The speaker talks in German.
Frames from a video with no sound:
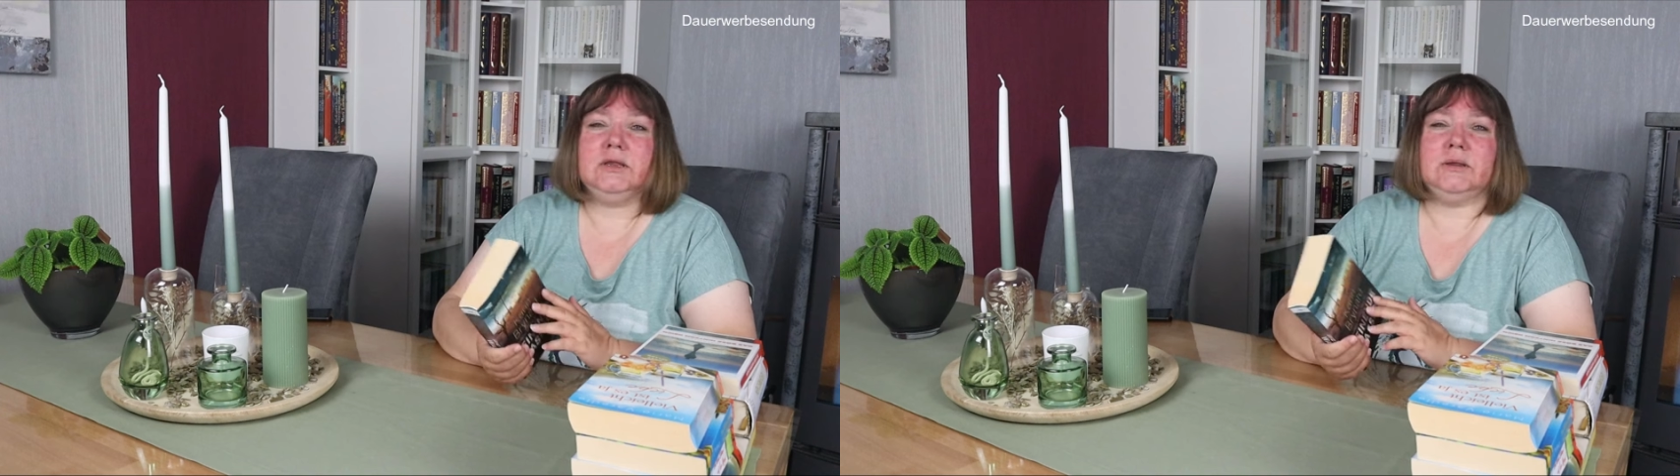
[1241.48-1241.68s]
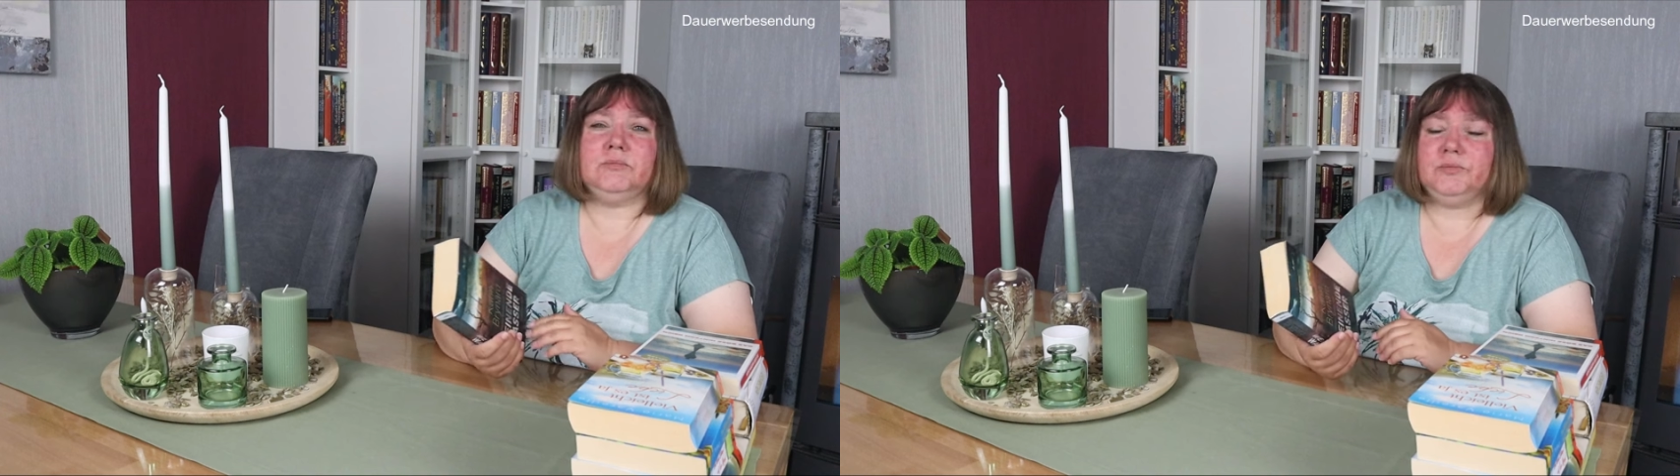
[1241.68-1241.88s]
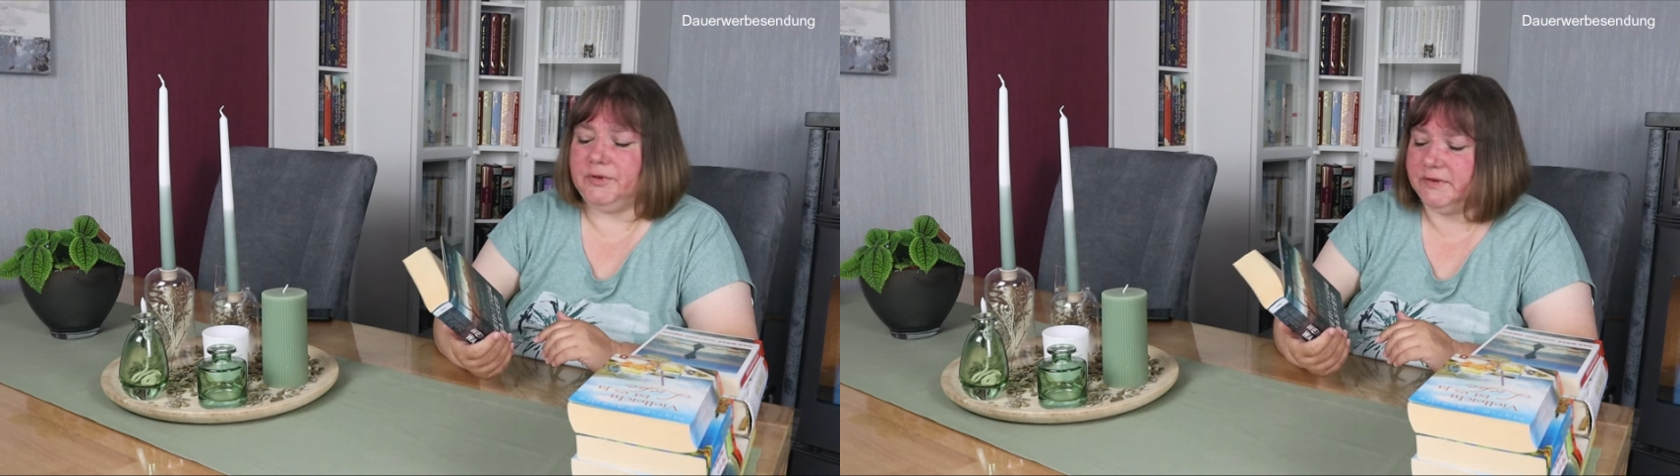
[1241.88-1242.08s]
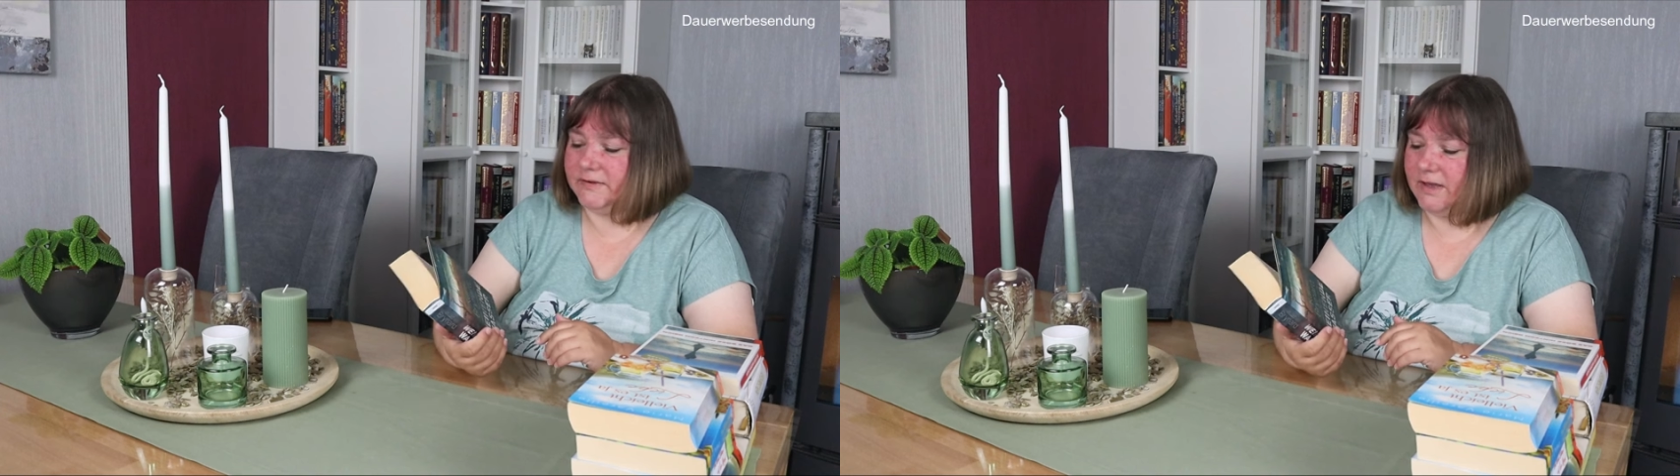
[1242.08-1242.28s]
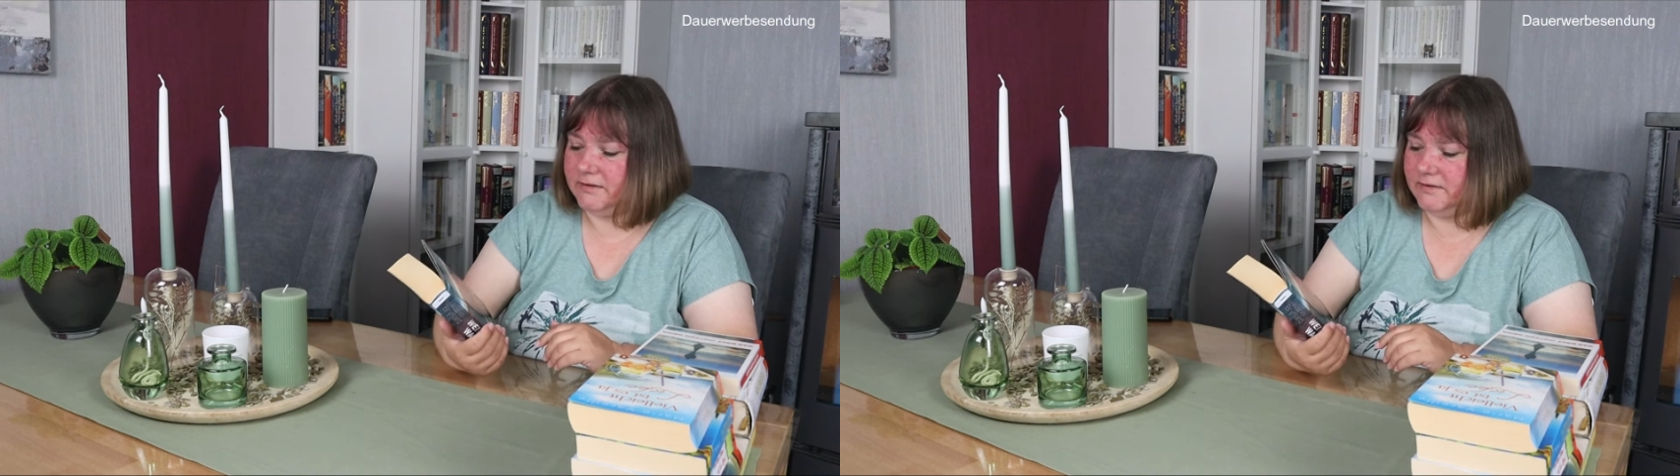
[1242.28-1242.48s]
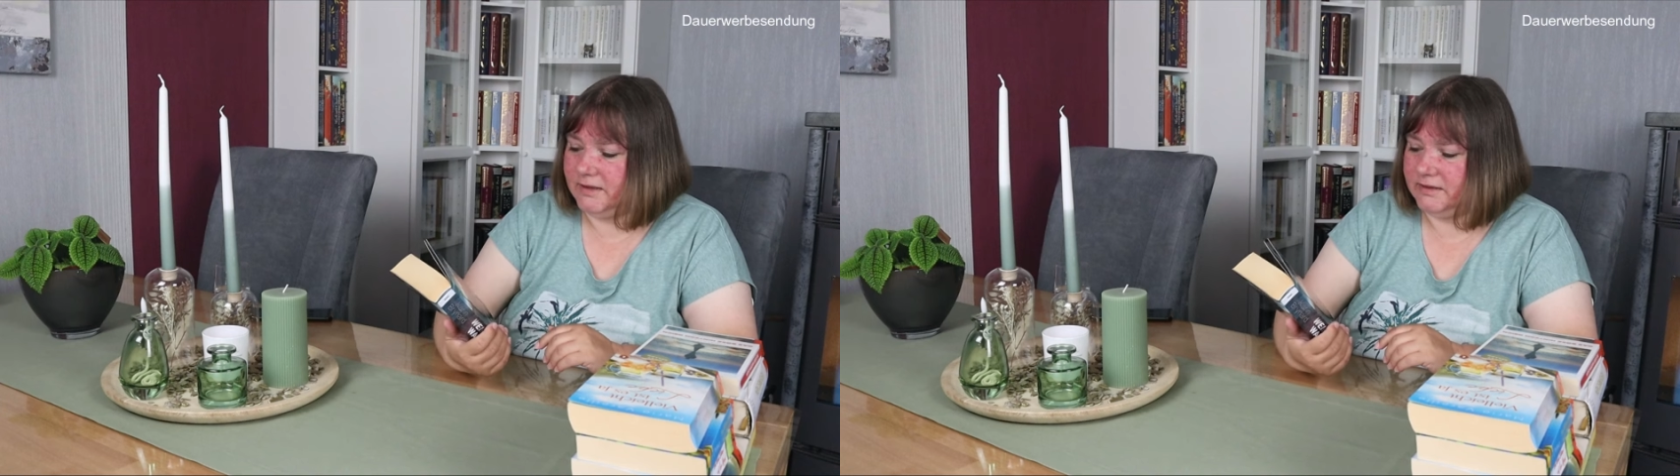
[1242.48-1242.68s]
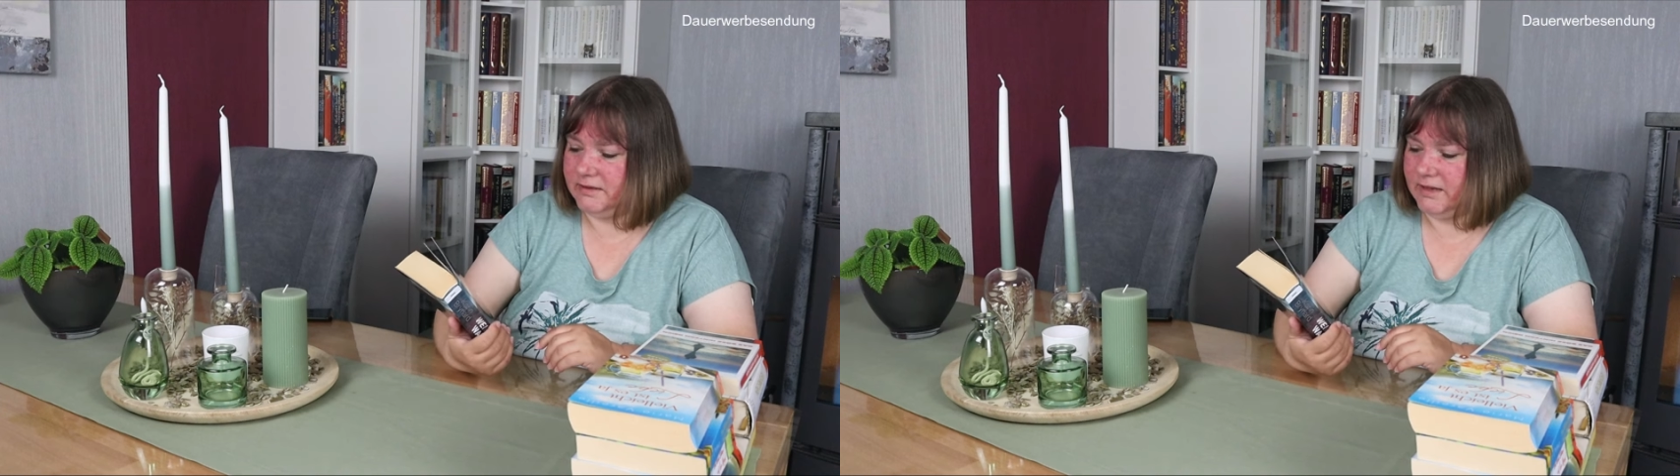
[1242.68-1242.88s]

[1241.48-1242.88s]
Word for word: eben bis an seine